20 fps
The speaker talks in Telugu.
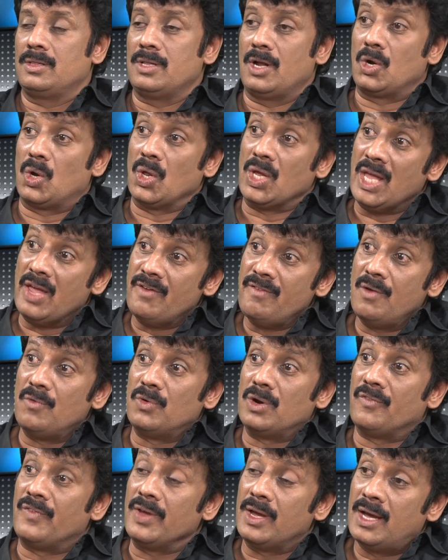దాంట్లో ఏమేమి
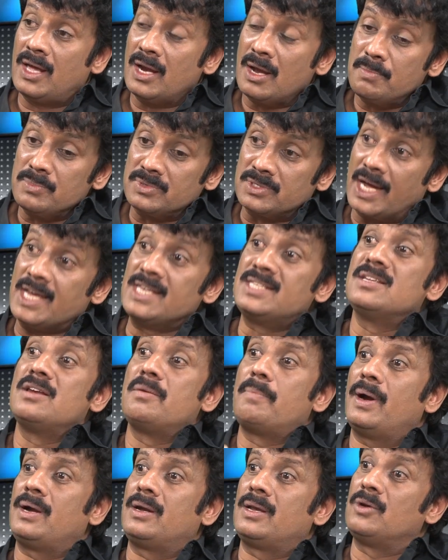ఉండవు విగ్రహం
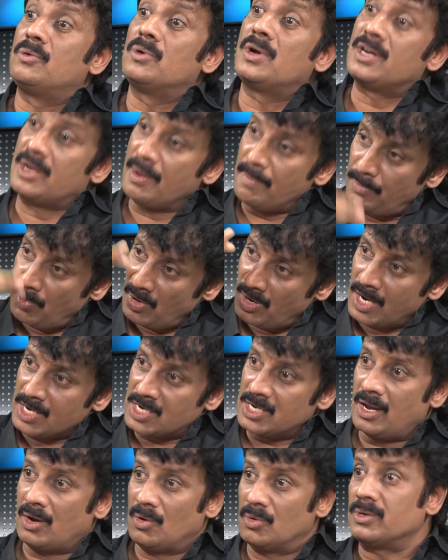సైజుని బట్టి కూడా టెంపుల్
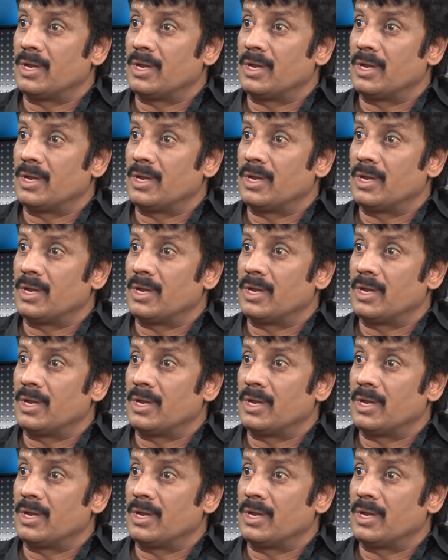కట్టడాలు